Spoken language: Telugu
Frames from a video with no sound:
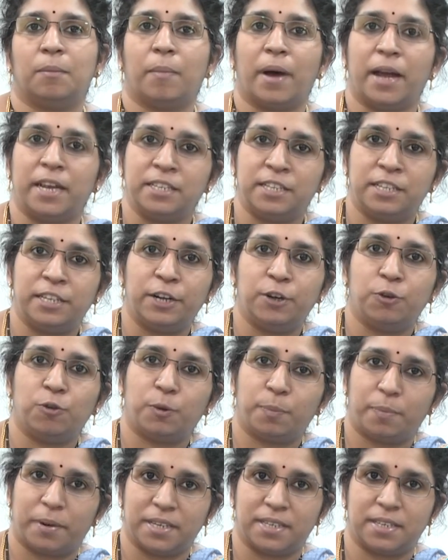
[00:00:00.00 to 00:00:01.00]
మా
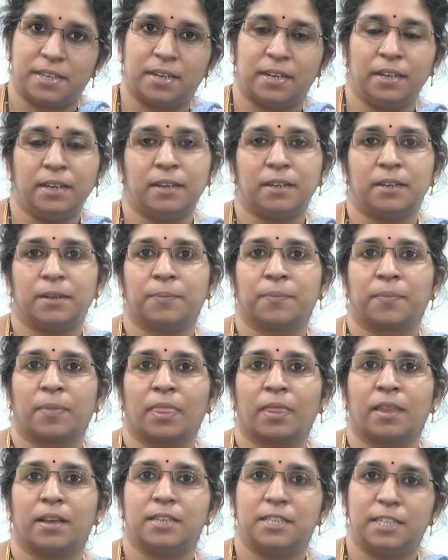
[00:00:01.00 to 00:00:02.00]
ఇన్స్టిట్యూట్ ప్రెసిడెంట్
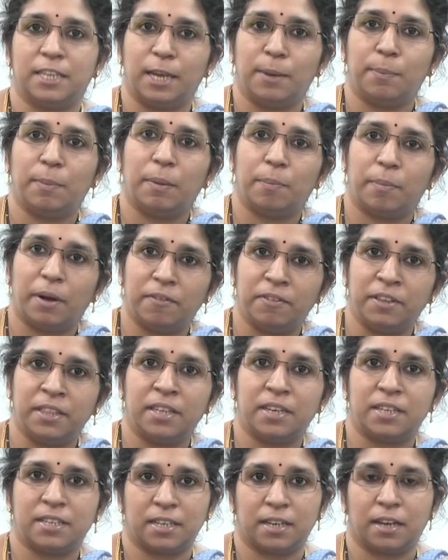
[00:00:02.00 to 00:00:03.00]
సిఎంఏ
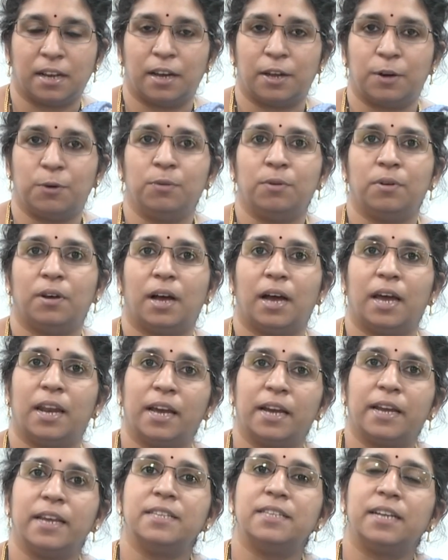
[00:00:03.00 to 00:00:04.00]
బల్వీందర్ సింగ్ గారు
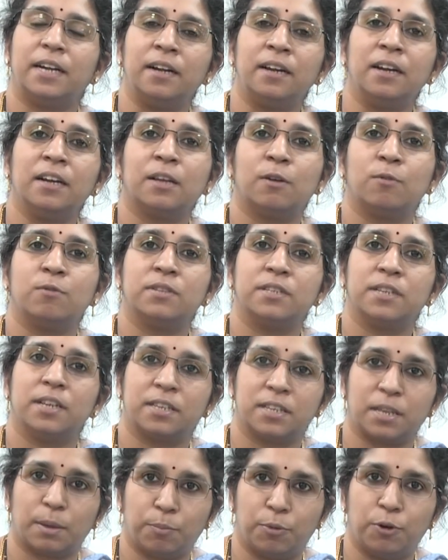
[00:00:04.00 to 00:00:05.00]
అలాగే సెంట్రల్
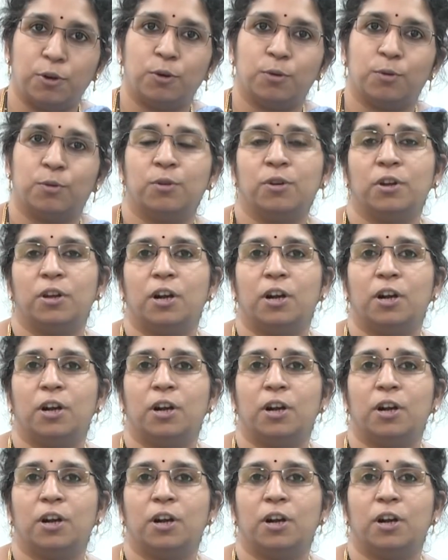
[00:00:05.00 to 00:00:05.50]
కౌన్సిల్ సభ్యులు